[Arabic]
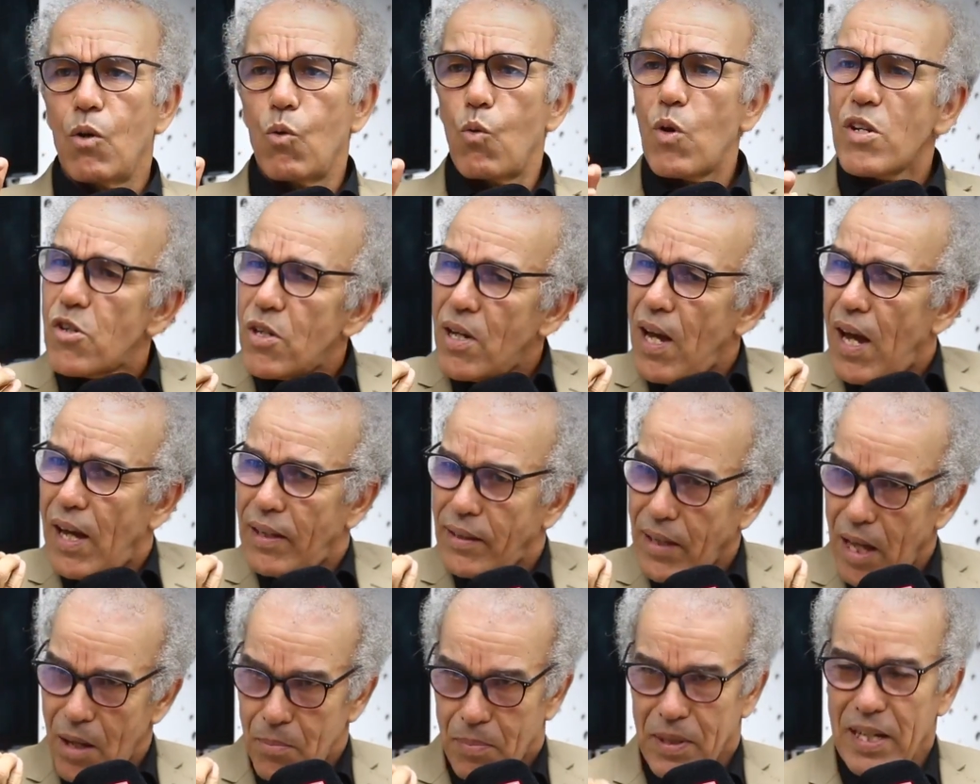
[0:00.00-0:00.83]
واش
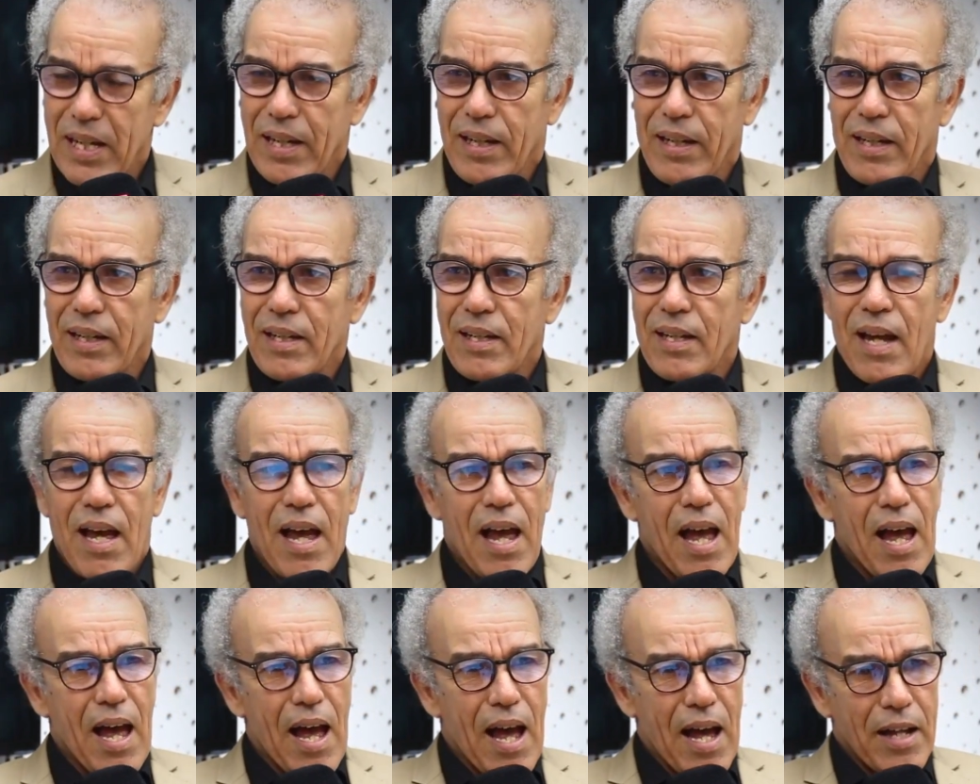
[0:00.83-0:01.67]
طبيعي
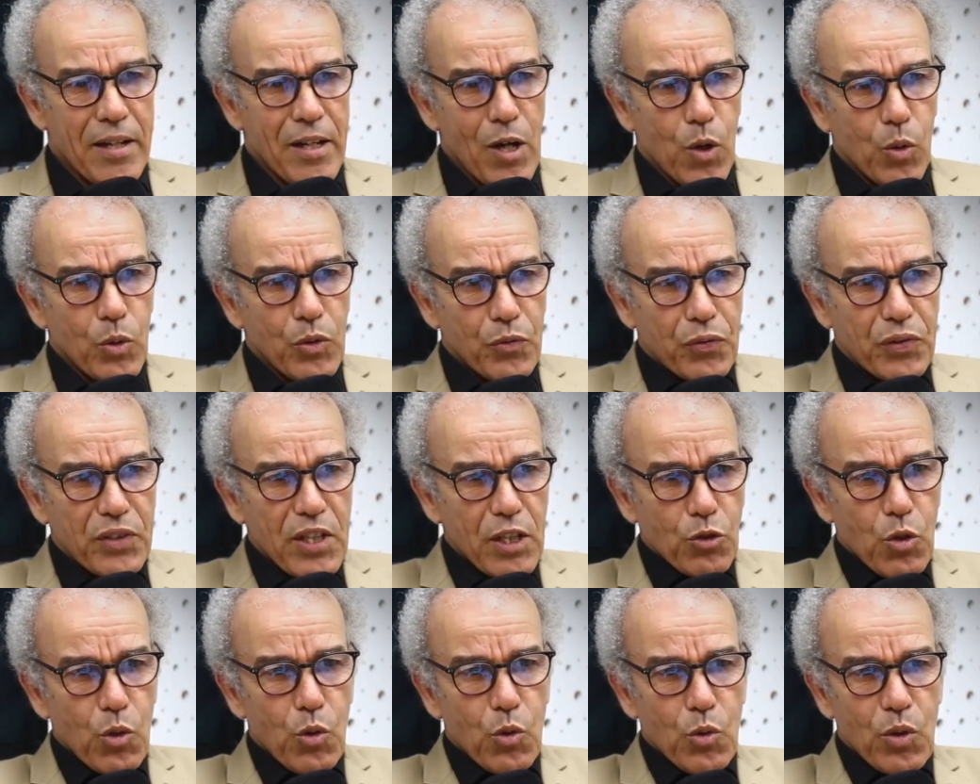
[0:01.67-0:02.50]
انه
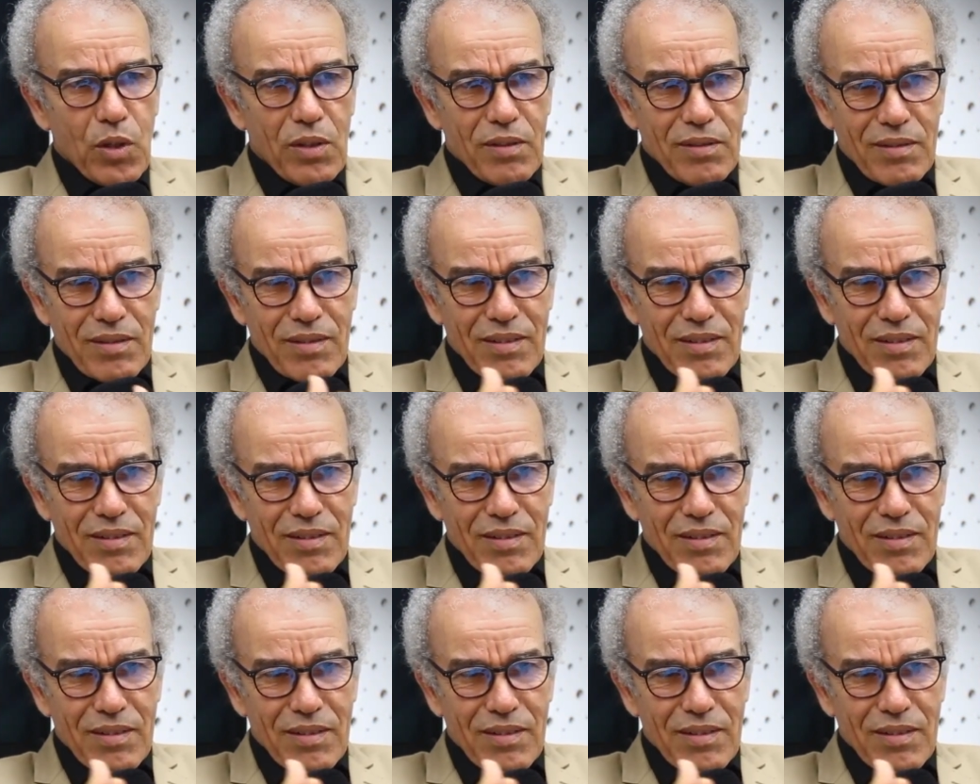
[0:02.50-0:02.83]
نفتتحوا